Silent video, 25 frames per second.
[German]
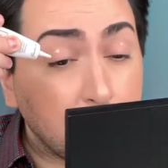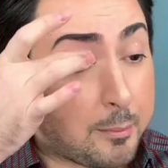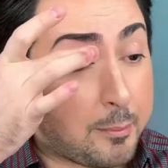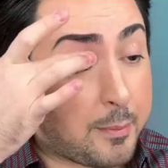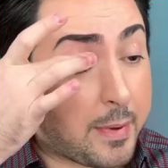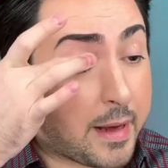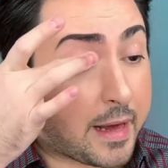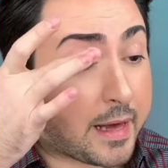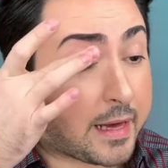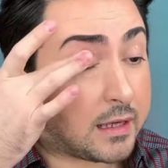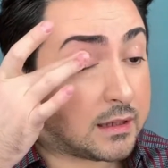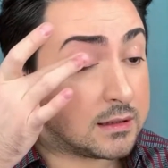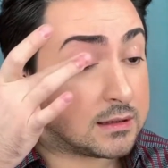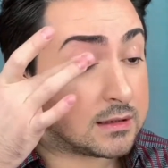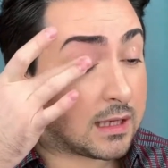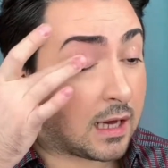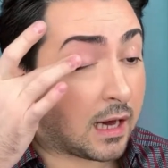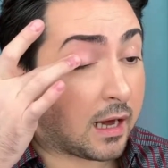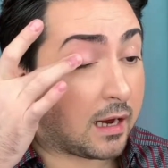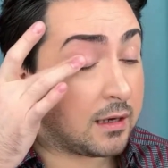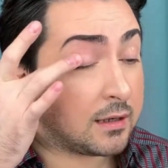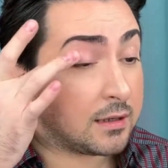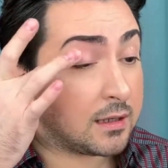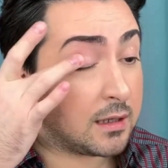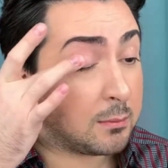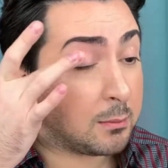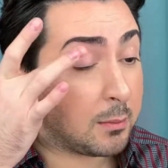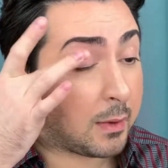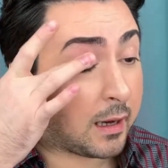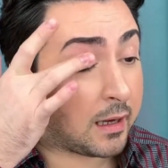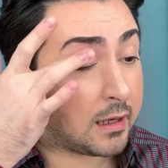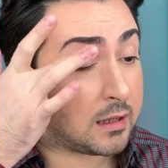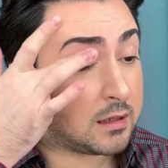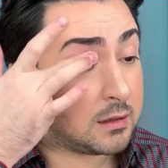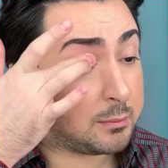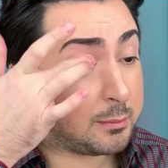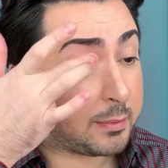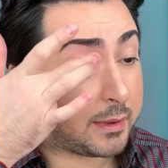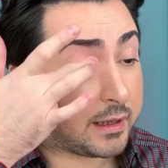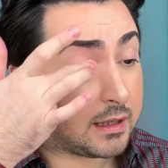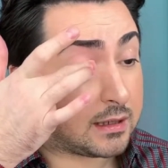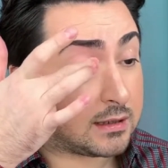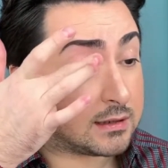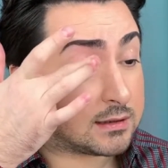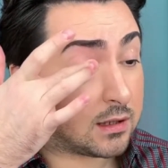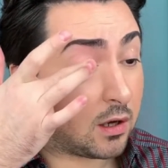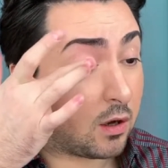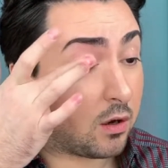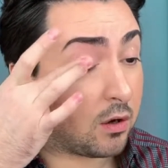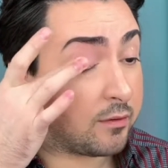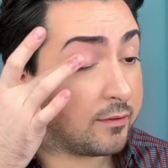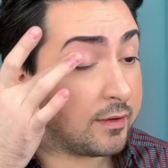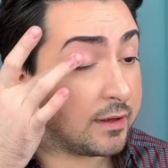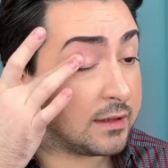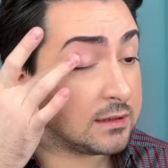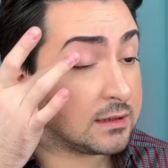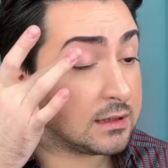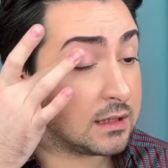Base allgemein, Base auch wenn es